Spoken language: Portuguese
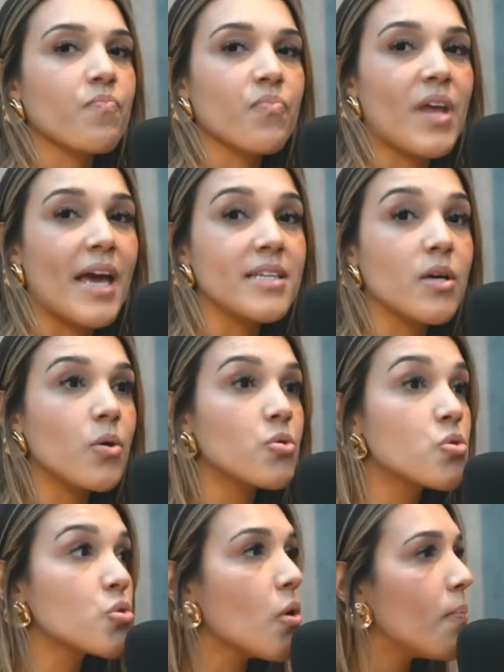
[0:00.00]
né? Então eu
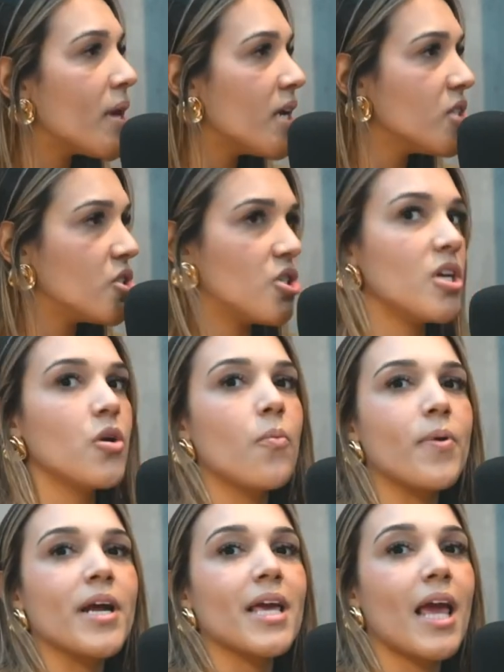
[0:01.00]
super indico
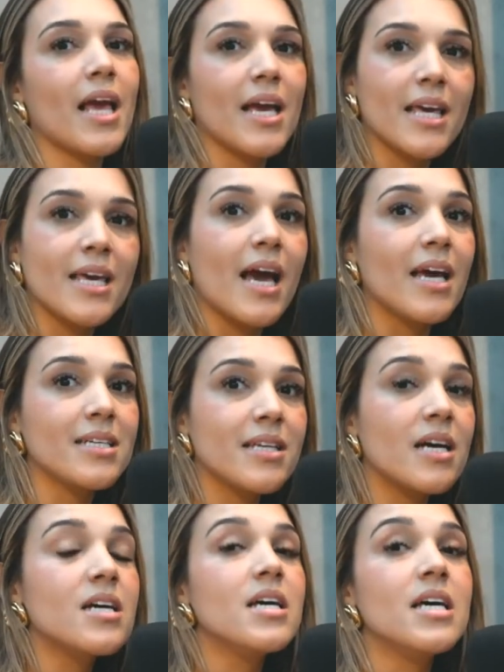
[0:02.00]
para quem aqui
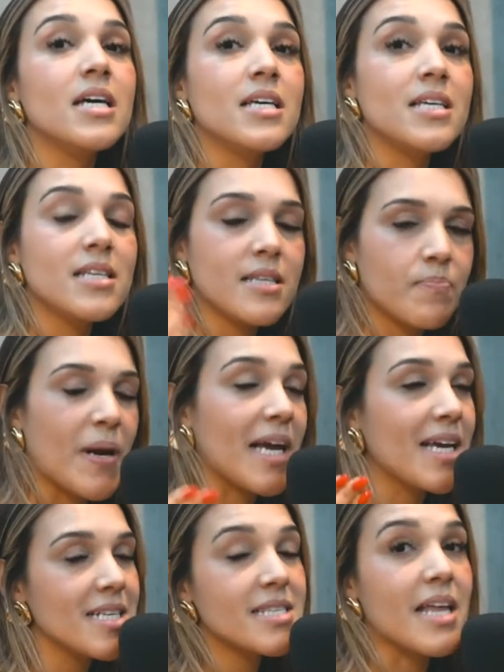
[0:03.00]
ainda para
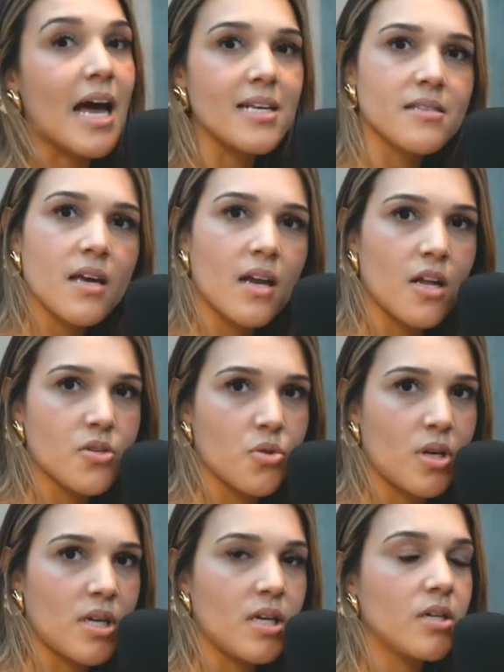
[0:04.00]
quem está se
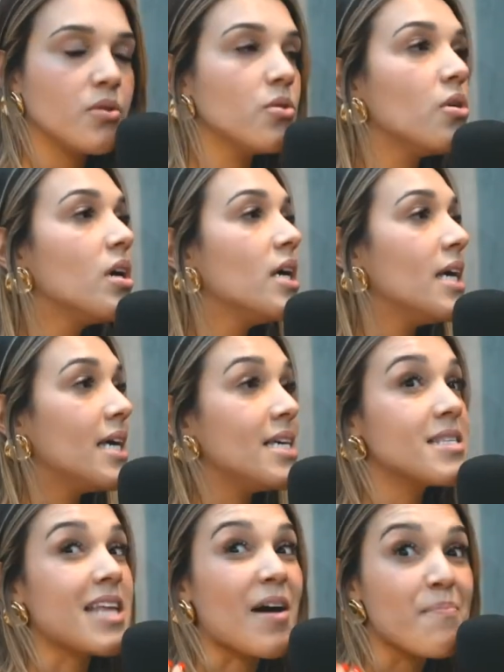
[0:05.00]
relacionando e
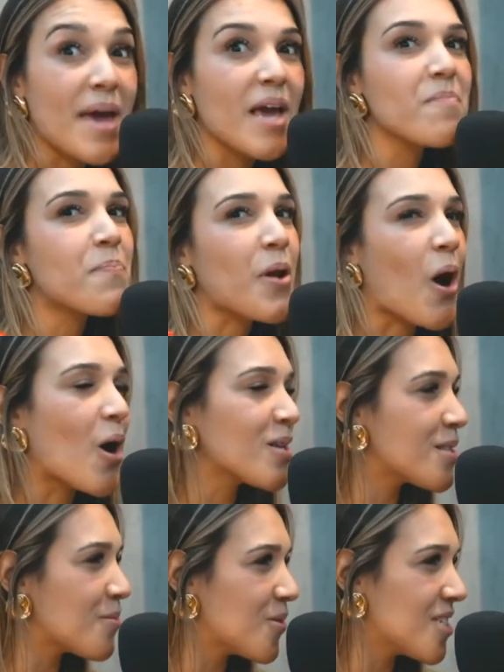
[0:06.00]
está bem
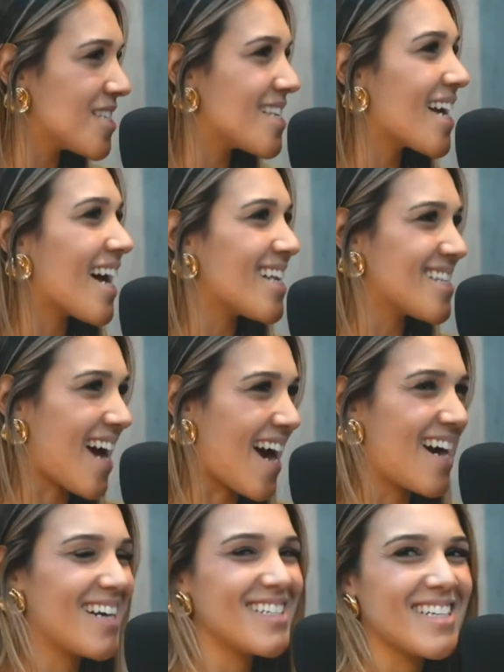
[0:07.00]
próximo de se casar,
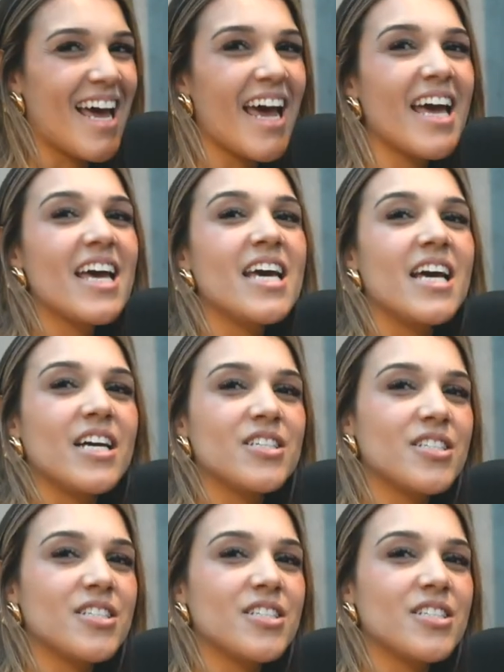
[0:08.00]
é, né? É, ele a